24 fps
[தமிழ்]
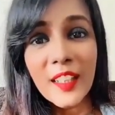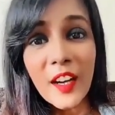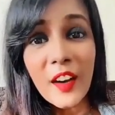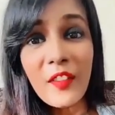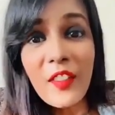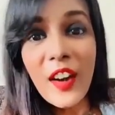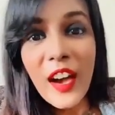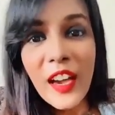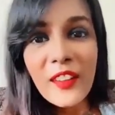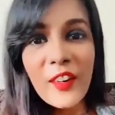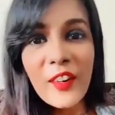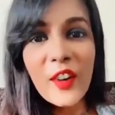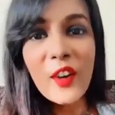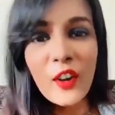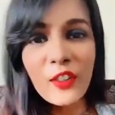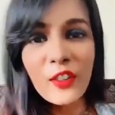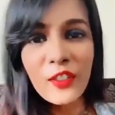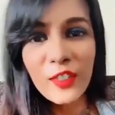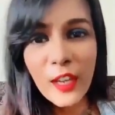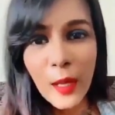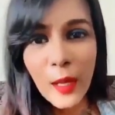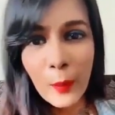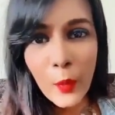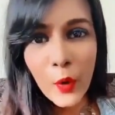சர்வைவர்
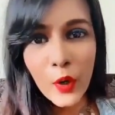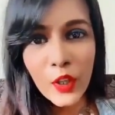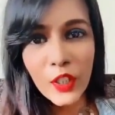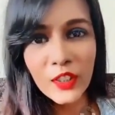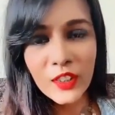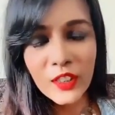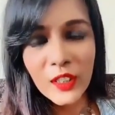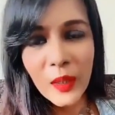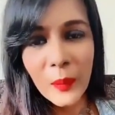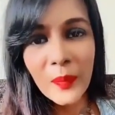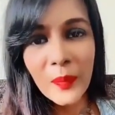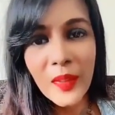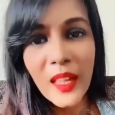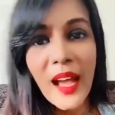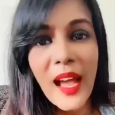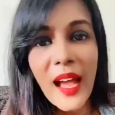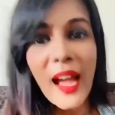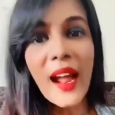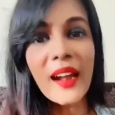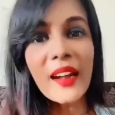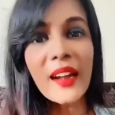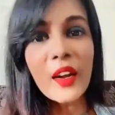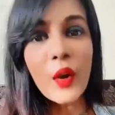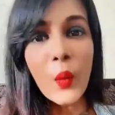ஆஃப் நெப்போட்டிசம்
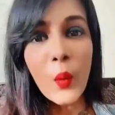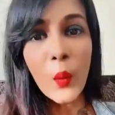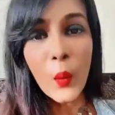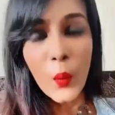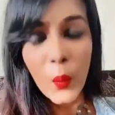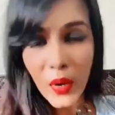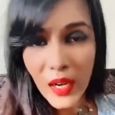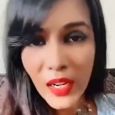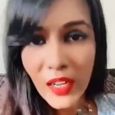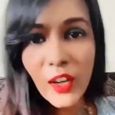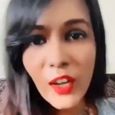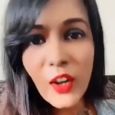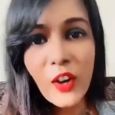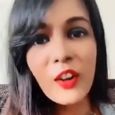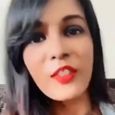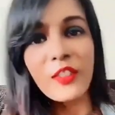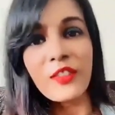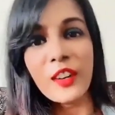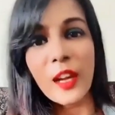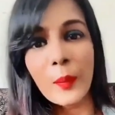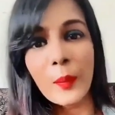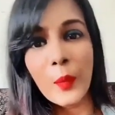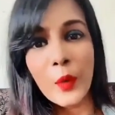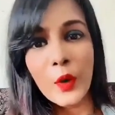அண்ட் வின்னர்
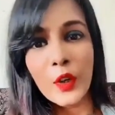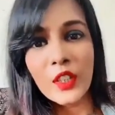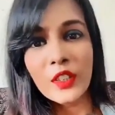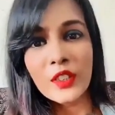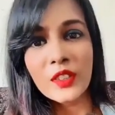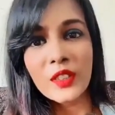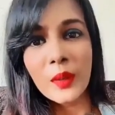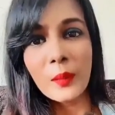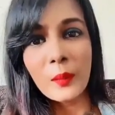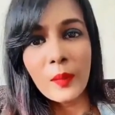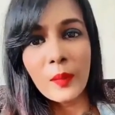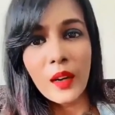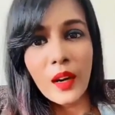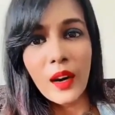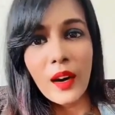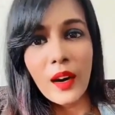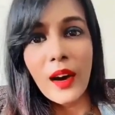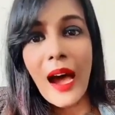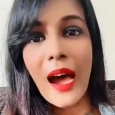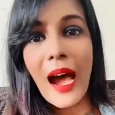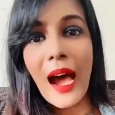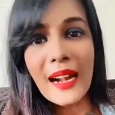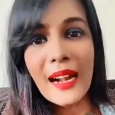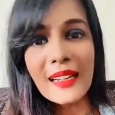ஆஃப் நெப்போட்டிசம்
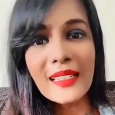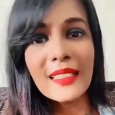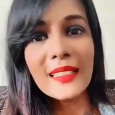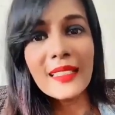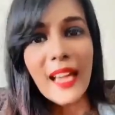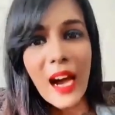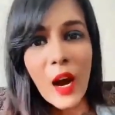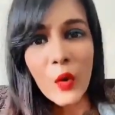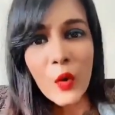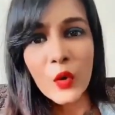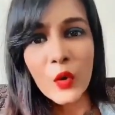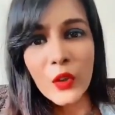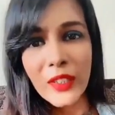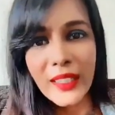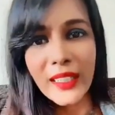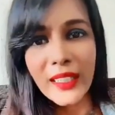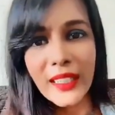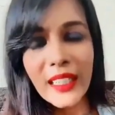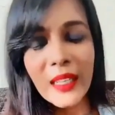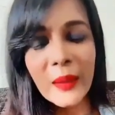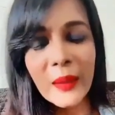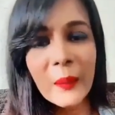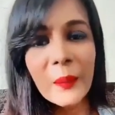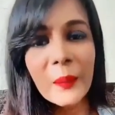
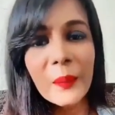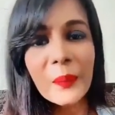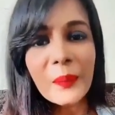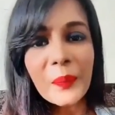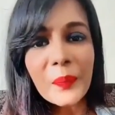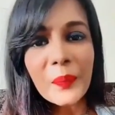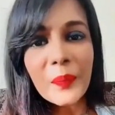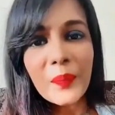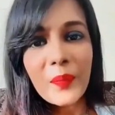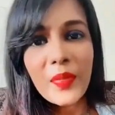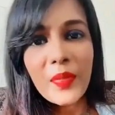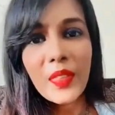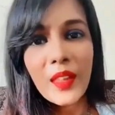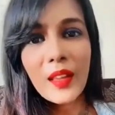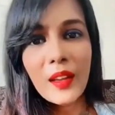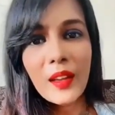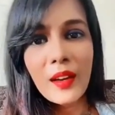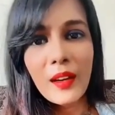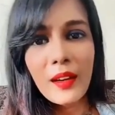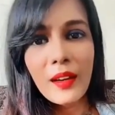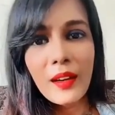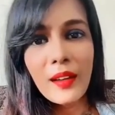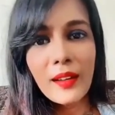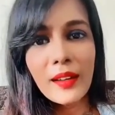அன்டவுட்லி
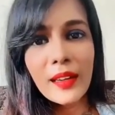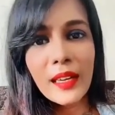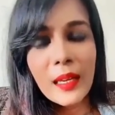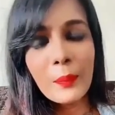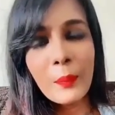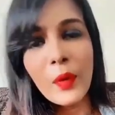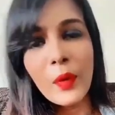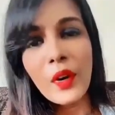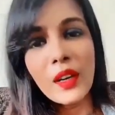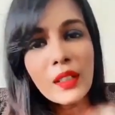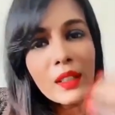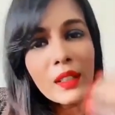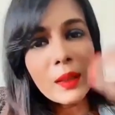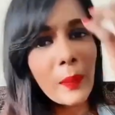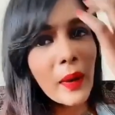இப்போ